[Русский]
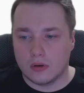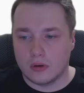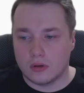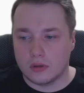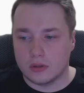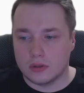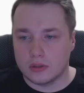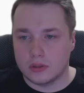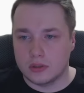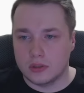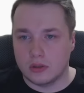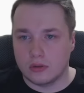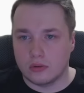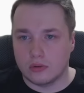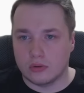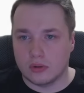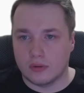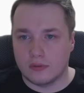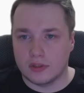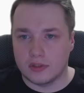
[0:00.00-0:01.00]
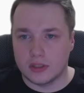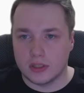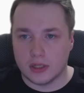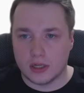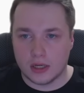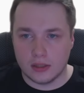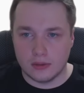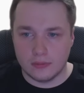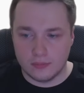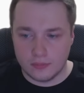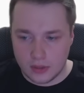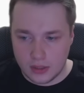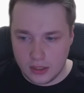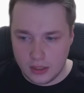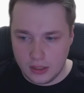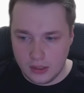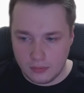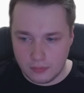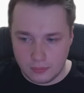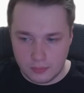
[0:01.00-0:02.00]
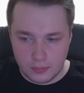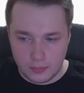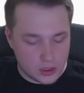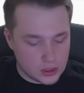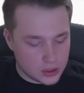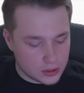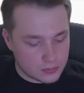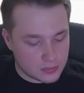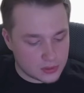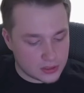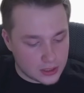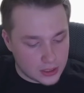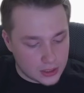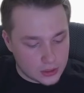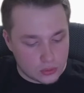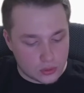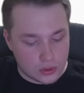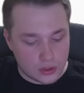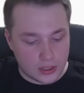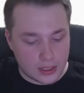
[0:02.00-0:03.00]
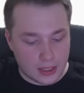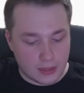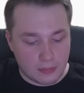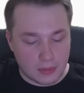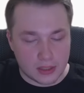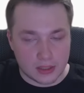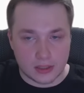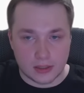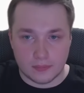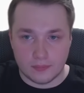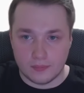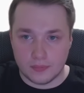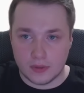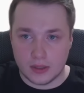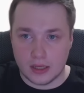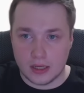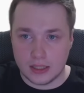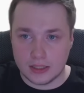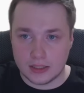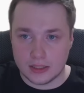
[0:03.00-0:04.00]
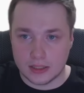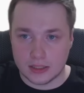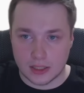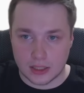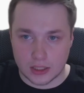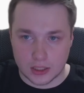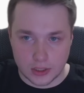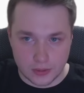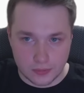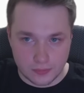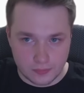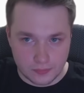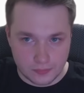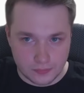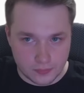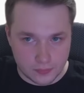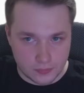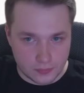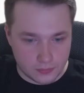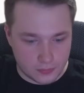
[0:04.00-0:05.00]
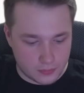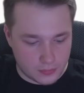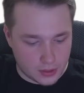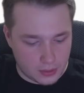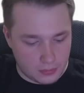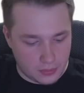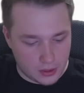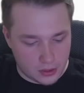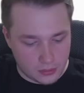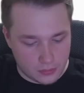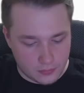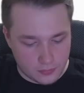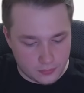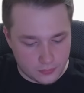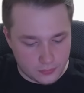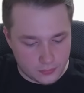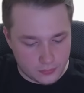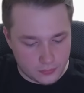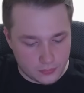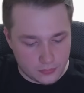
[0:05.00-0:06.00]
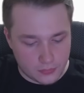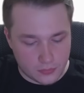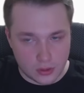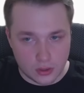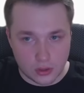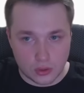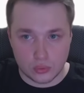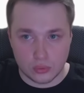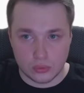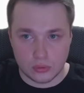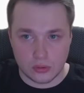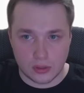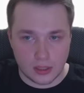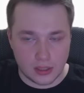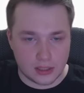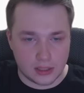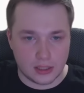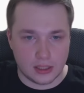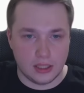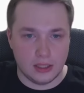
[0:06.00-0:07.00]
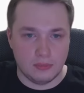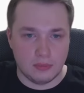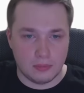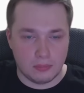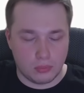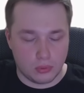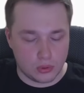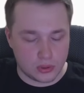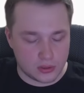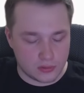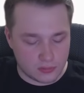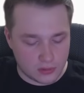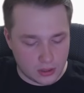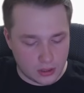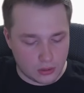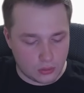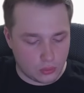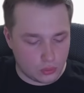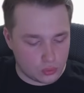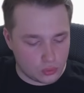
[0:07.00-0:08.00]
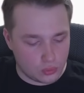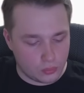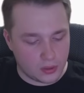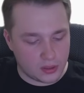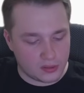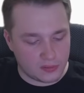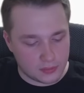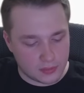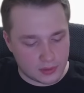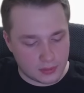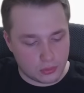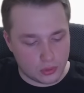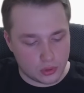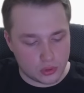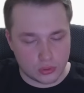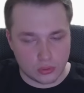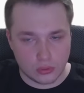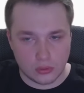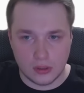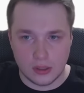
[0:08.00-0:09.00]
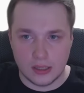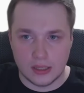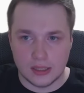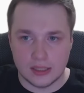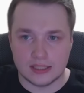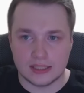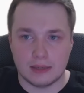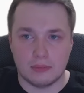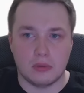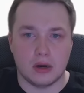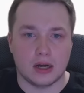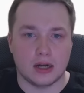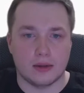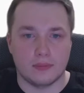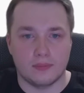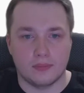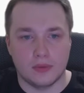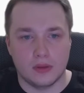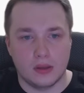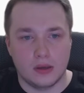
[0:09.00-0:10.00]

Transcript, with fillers: А, сделаю на весь экран. И пишем следующие команды. SSH, пробел, root, это имя пользователя, он упал на почту, собака.